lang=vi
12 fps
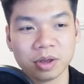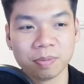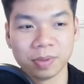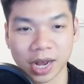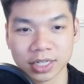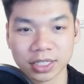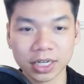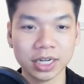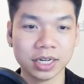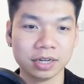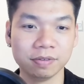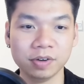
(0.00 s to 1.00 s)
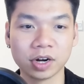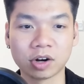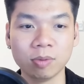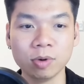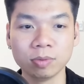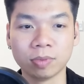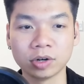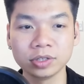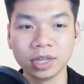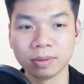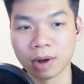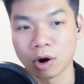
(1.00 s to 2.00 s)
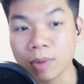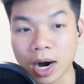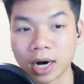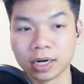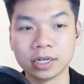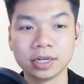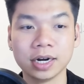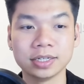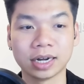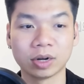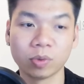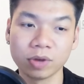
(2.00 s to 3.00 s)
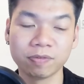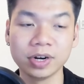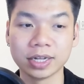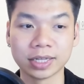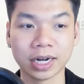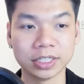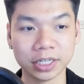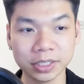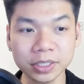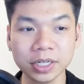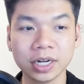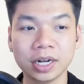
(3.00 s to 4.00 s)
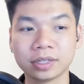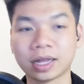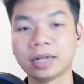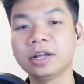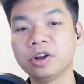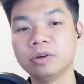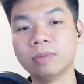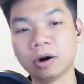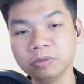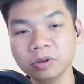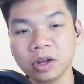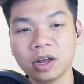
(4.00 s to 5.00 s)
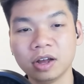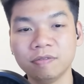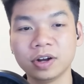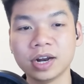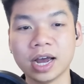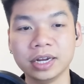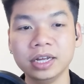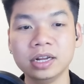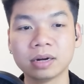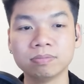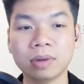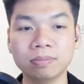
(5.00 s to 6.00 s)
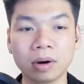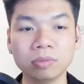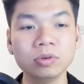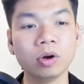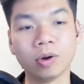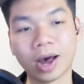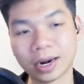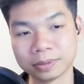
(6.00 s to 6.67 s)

pê ét giê vừa có một món tiền béo bở để giải quyết vấn đề tài chính, tái thiết đội bóng, vừa đẩy đi được mầm mống nổi loạn.